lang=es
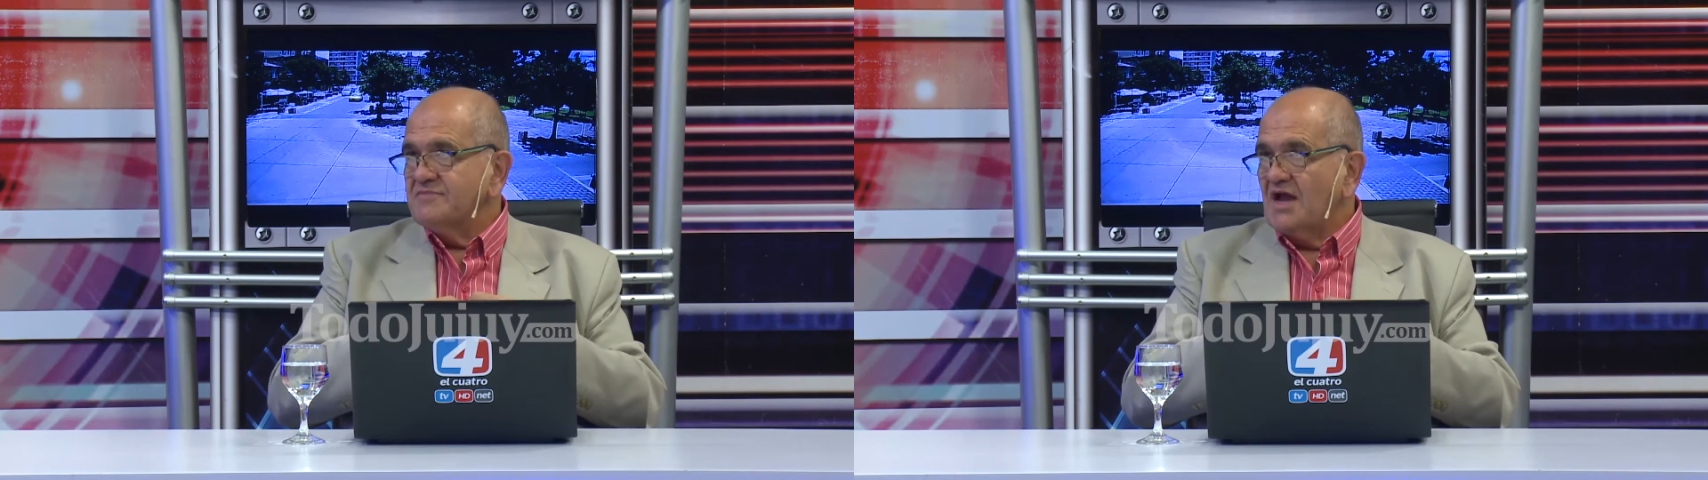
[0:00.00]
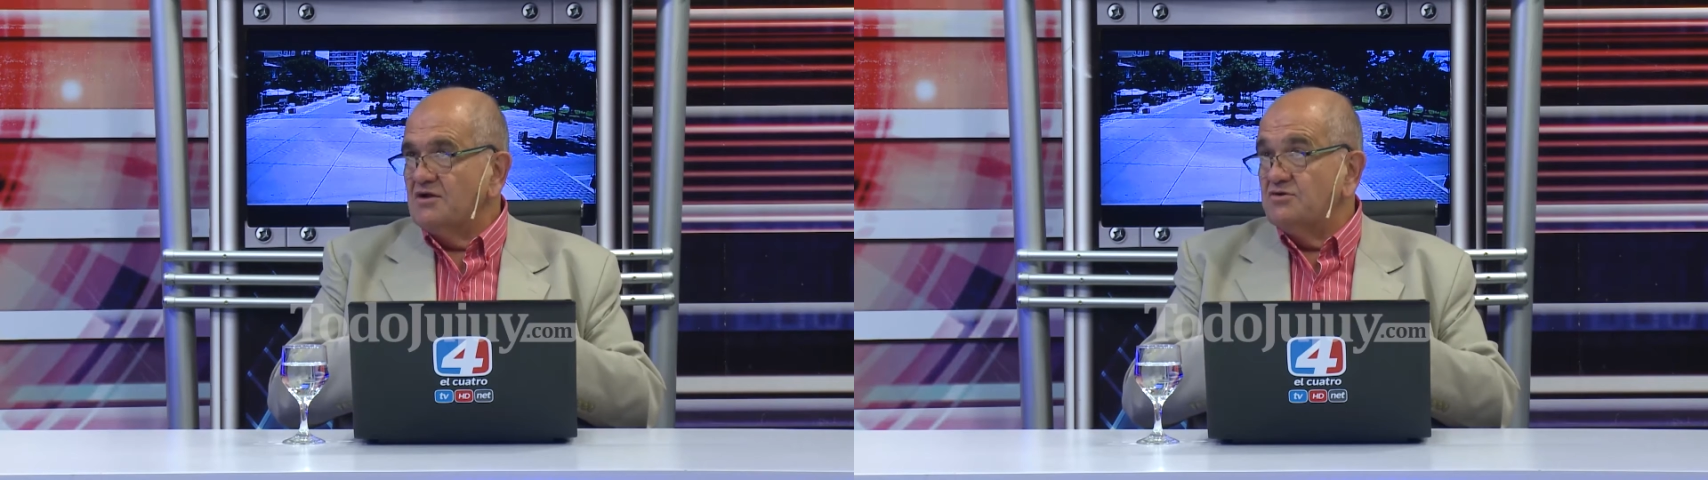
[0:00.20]

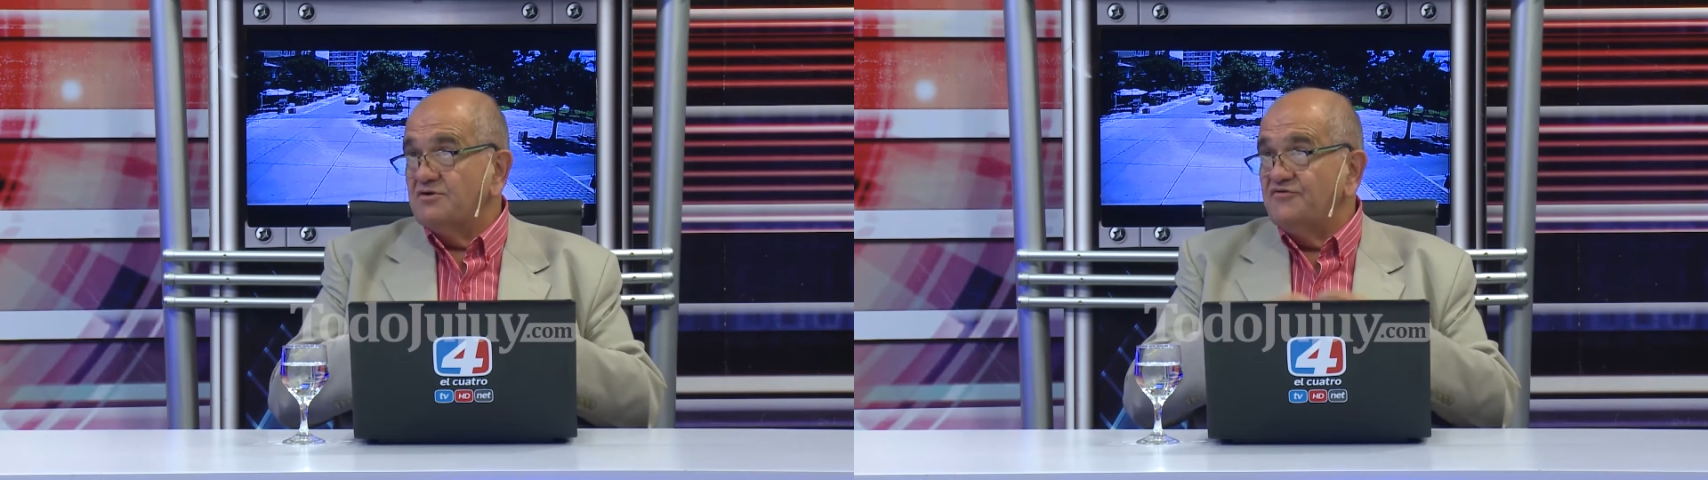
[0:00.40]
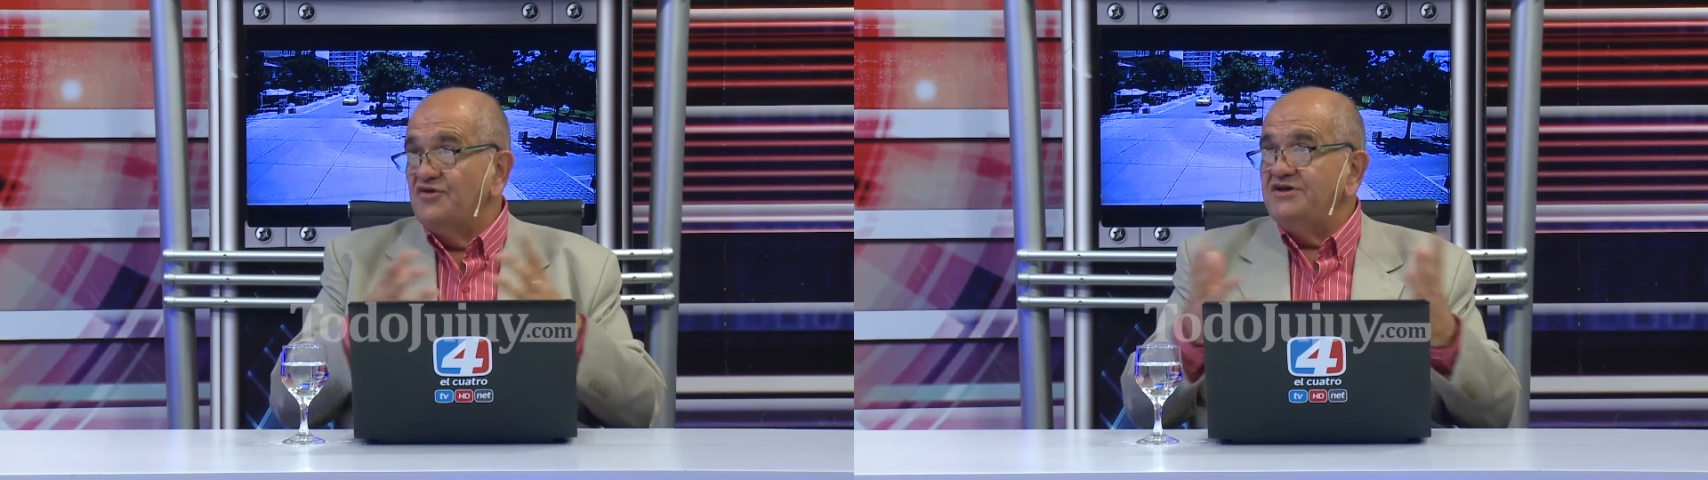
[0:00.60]
algo que
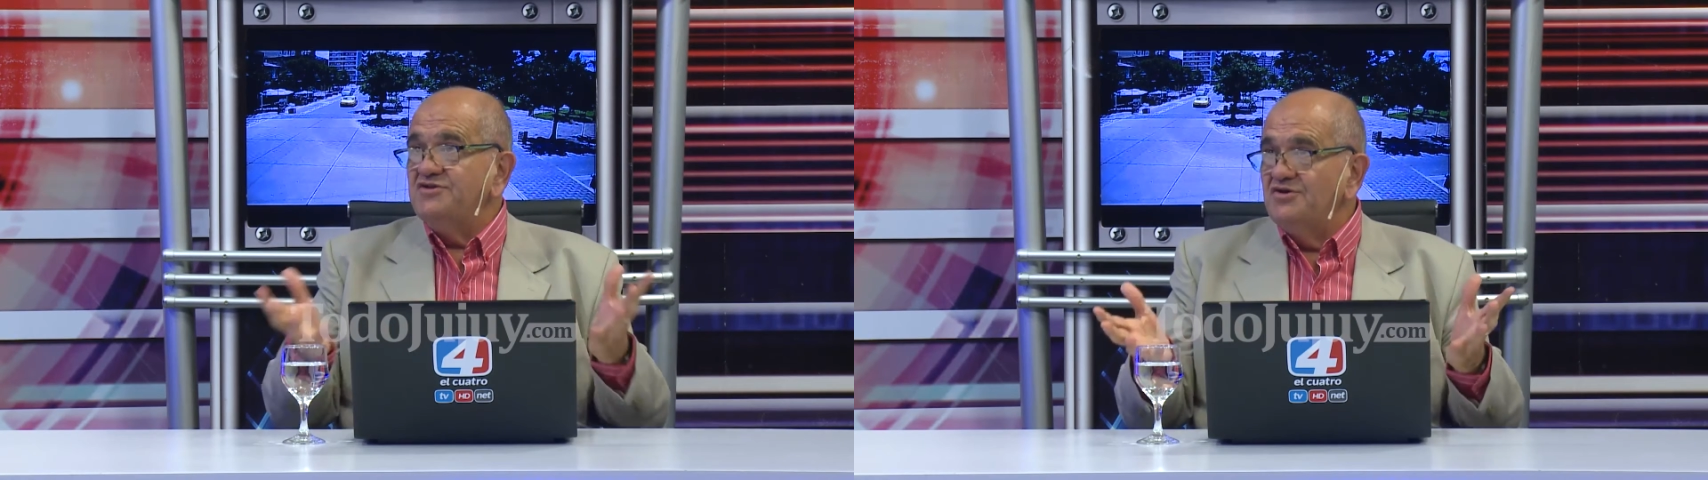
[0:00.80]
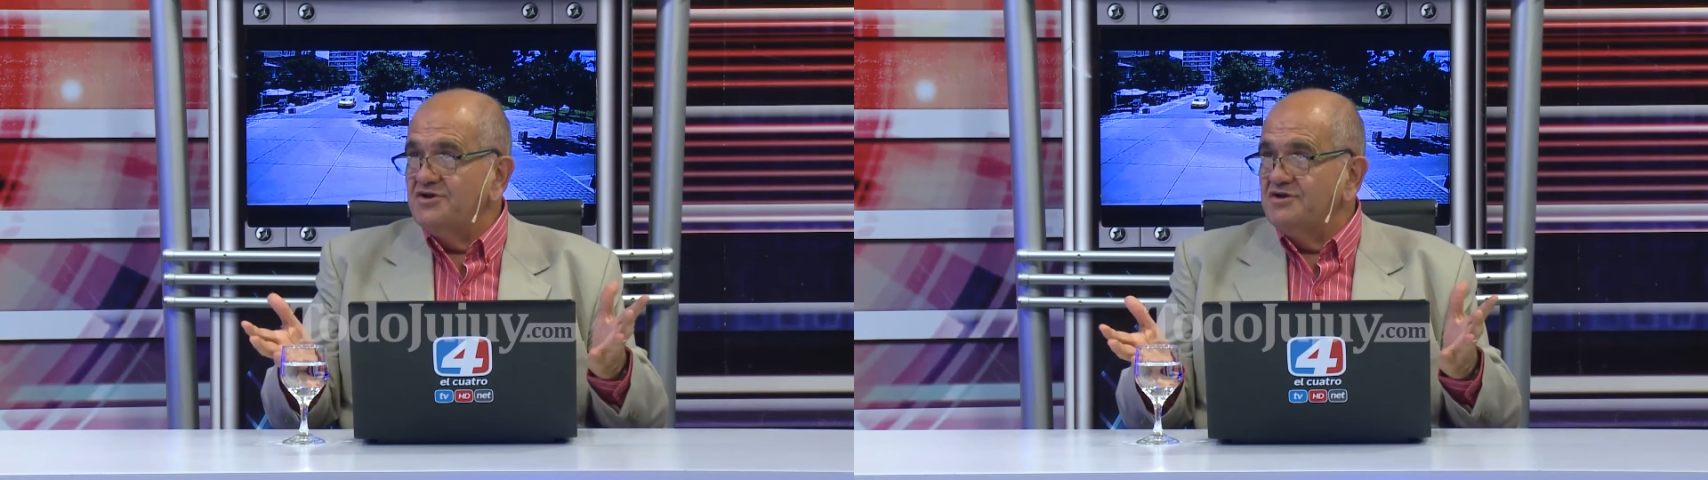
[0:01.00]
fue
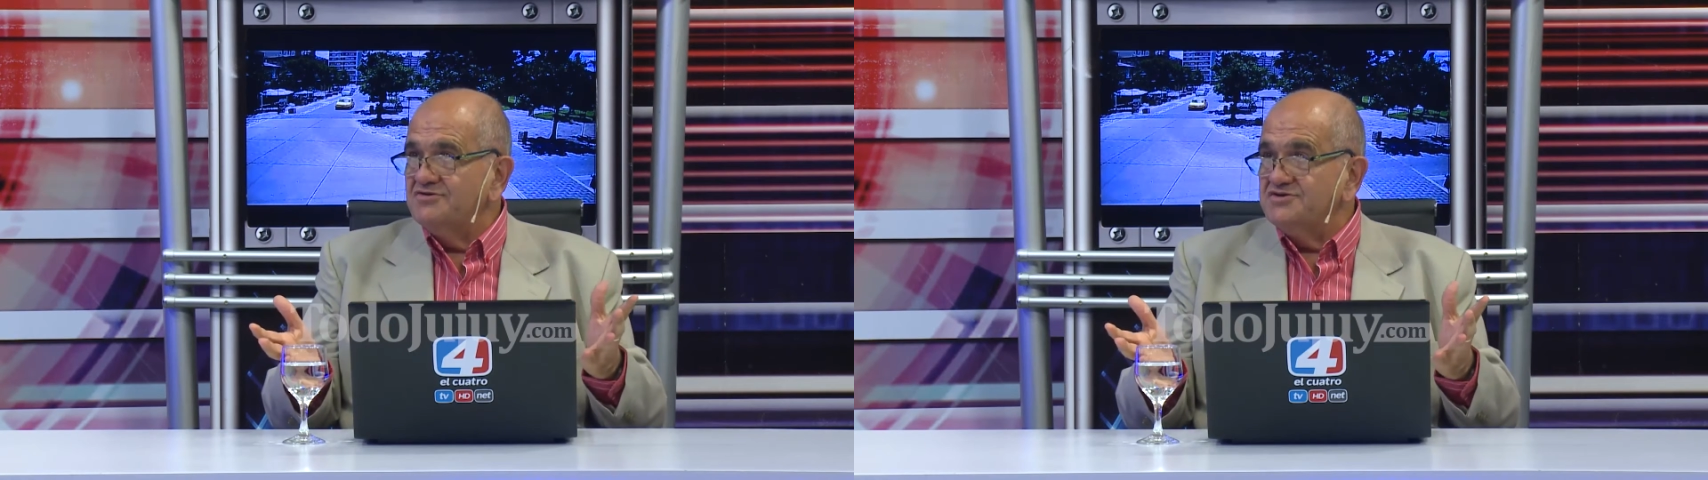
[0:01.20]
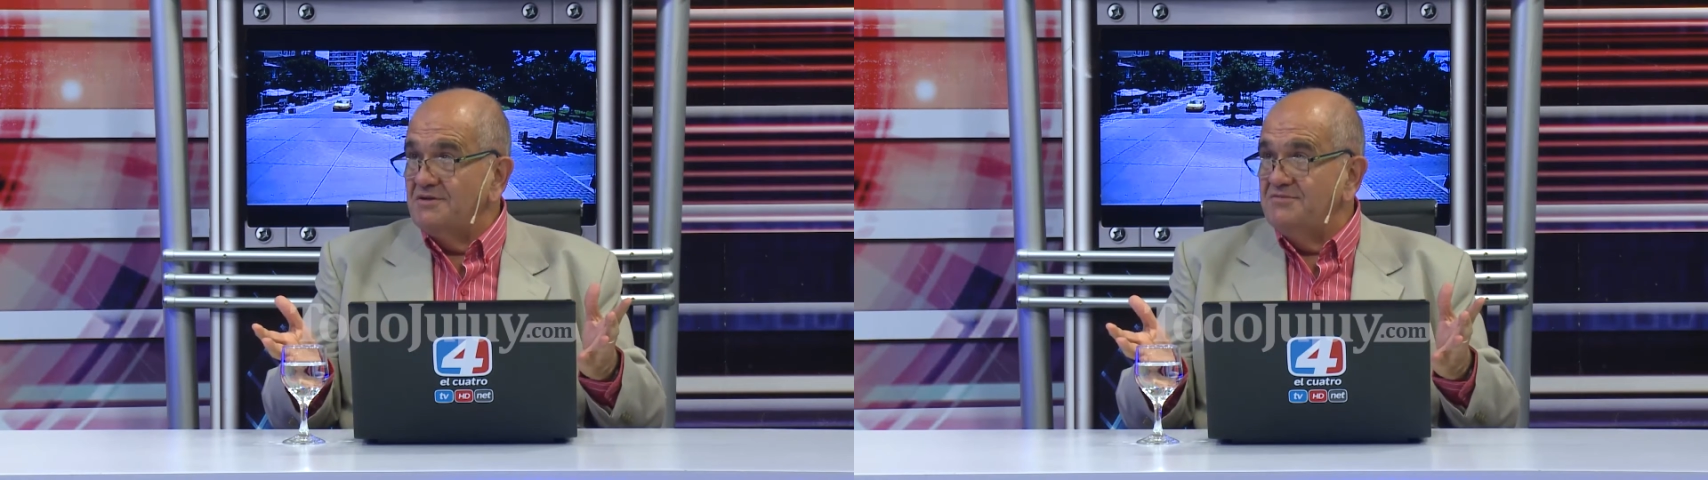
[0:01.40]
histórico
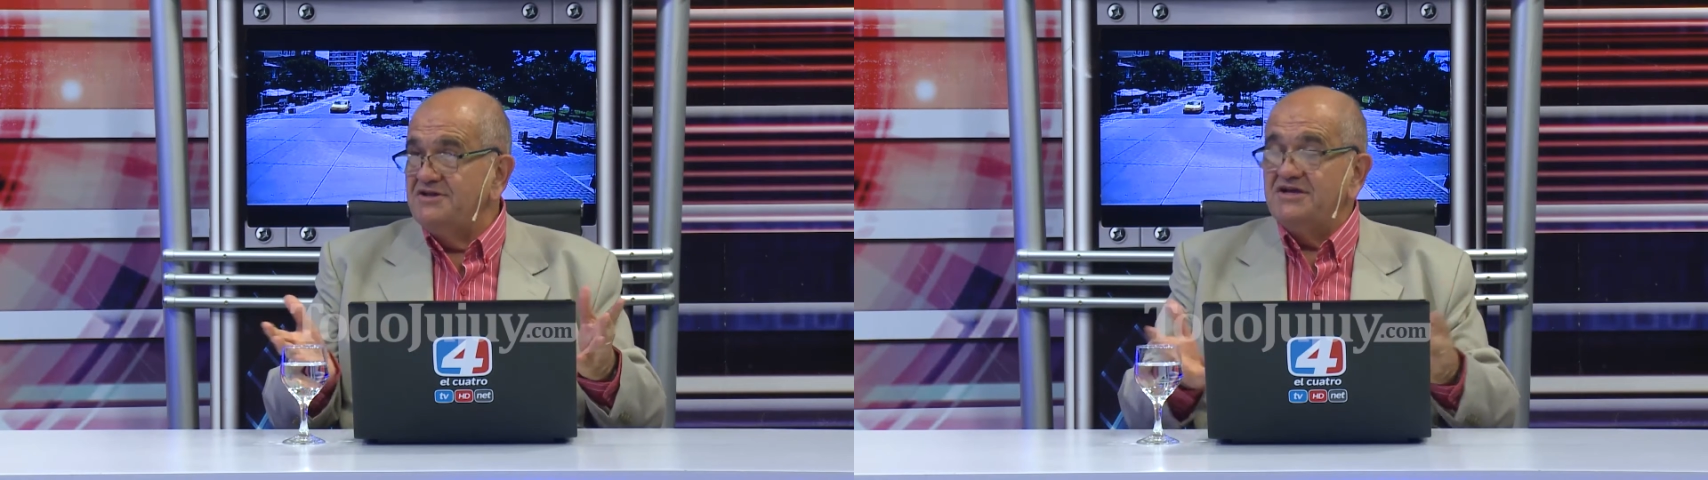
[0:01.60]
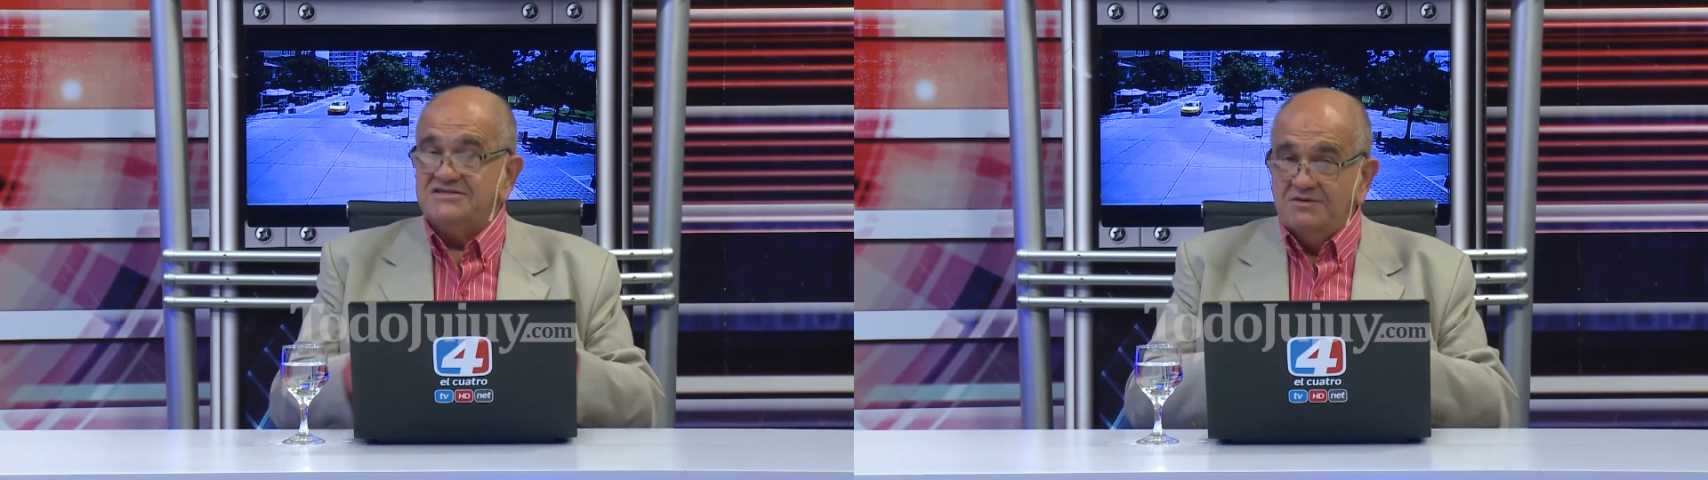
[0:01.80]

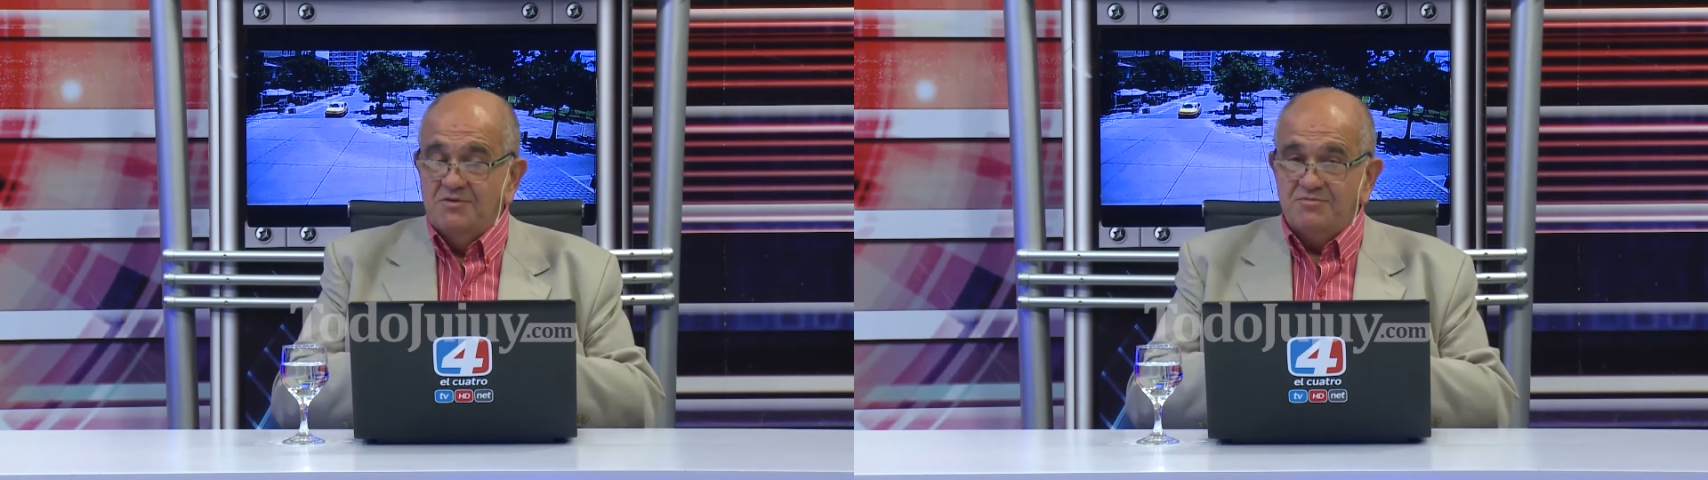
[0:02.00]
realmente que llamó